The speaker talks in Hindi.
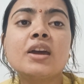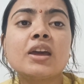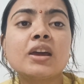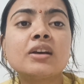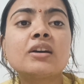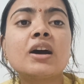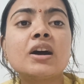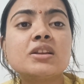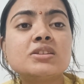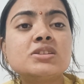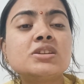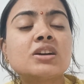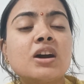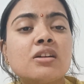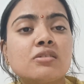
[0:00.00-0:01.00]
एक अच्छी
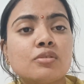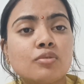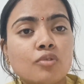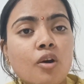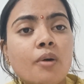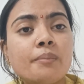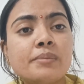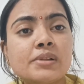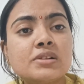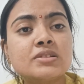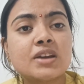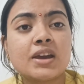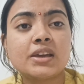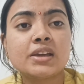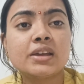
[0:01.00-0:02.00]
खासी जॉब मिल
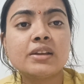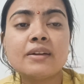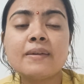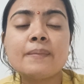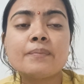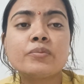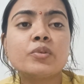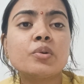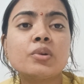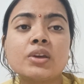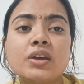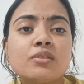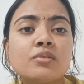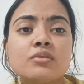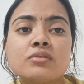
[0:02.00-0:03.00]
जाएगी तो ये
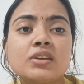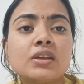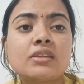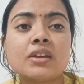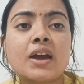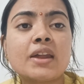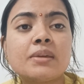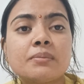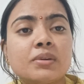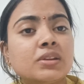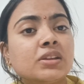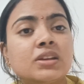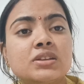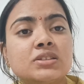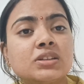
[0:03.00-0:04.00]
सोच के तैयारी मत
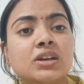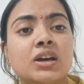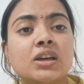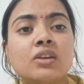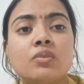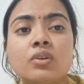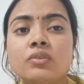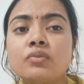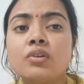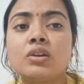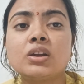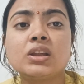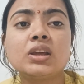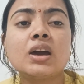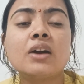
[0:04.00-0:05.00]
कीजिएगा कि
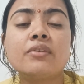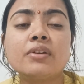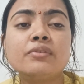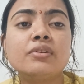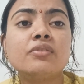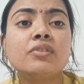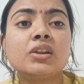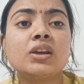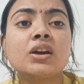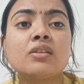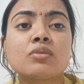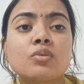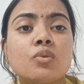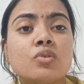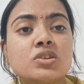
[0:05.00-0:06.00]
140 या 150 का
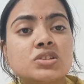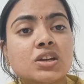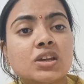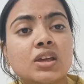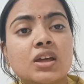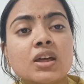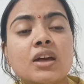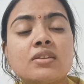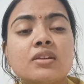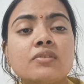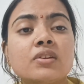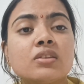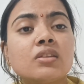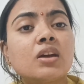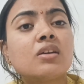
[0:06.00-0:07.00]
स्कोर चाहिए या सिर्फ
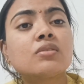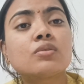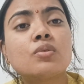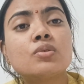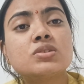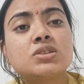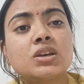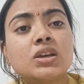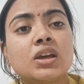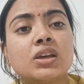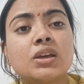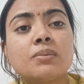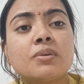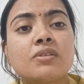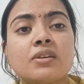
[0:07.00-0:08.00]
इतना ही स्कोर चाहिए
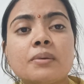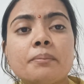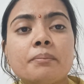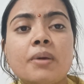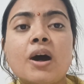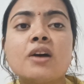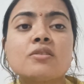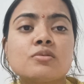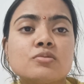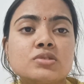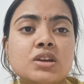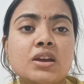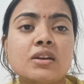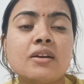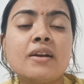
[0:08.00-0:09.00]
कि बस हम पास हो
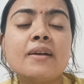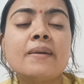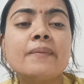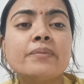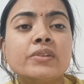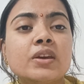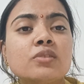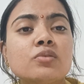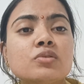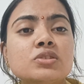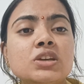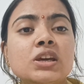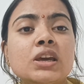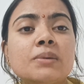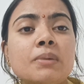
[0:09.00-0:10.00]
जाएं ये
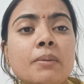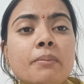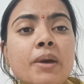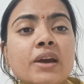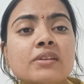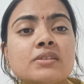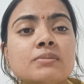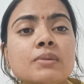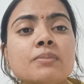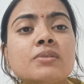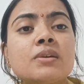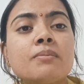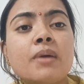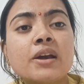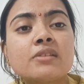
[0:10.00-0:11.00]
सोचिए कि मैं मैक्सिमम से
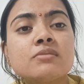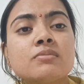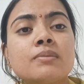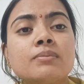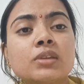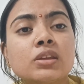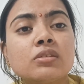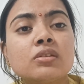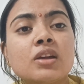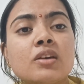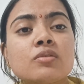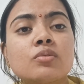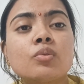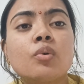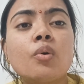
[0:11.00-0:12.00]
मैक्सिमम कितना
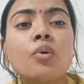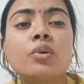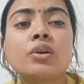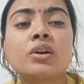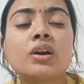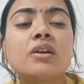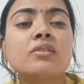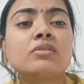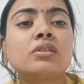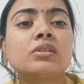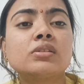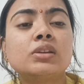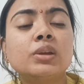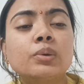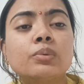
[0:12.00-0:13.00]
स्कोर कर
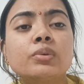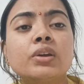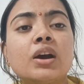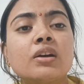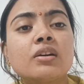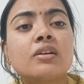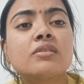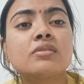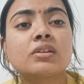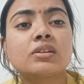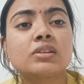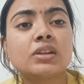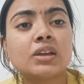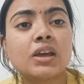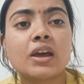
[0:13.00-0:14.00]
सकती हूँ या कर
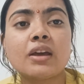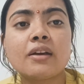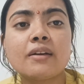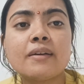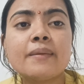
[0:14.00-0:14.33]
सकते हैं